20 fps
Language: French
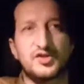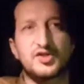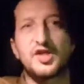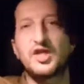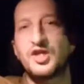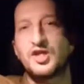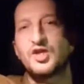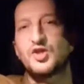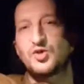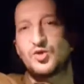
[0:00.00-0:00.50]

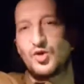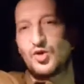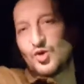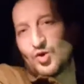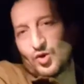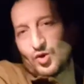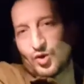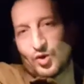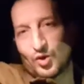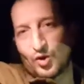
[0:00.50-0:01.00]
digne
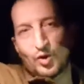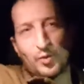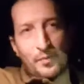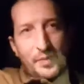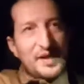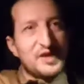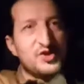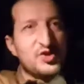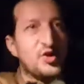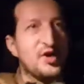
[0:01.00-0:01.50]
du
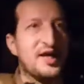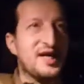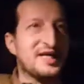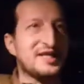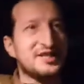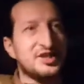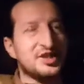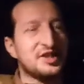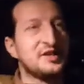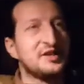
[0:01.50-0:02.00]

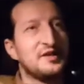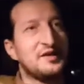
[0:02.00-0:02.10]
personnage.